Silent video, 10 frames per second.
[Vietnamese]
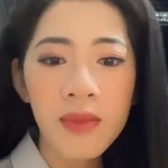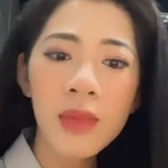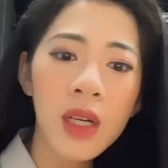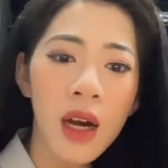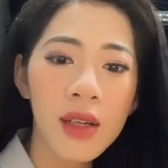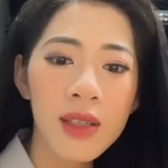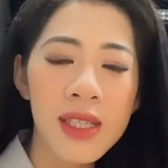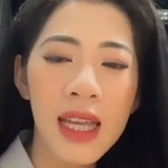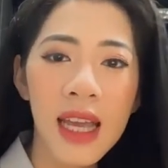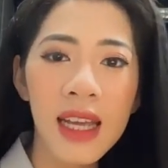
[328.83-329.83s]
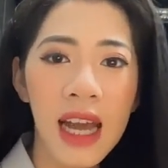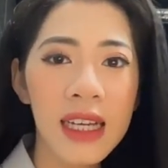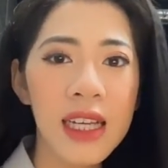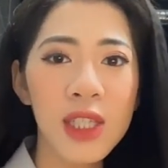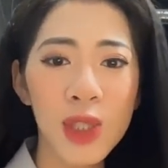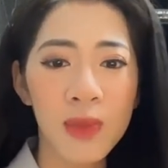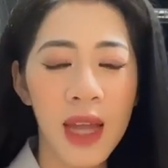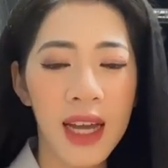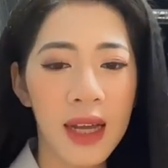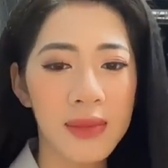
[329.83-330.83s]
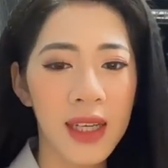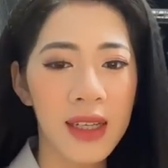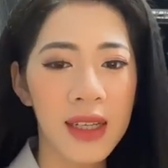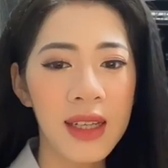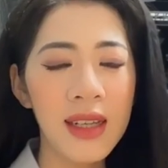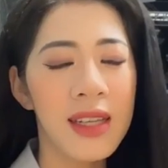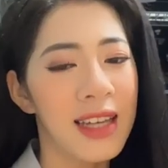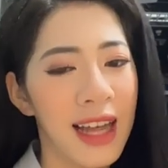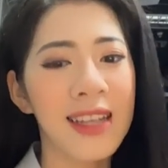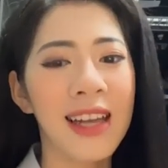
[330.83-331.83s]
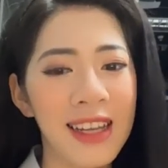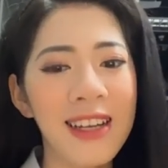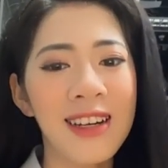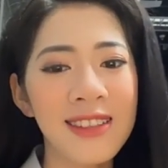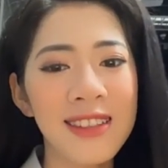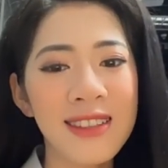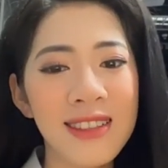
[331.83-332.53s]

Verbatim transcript: Mưa sẽ càng khiến cho chúng ta cảm thấy lạnh lạnh hơn.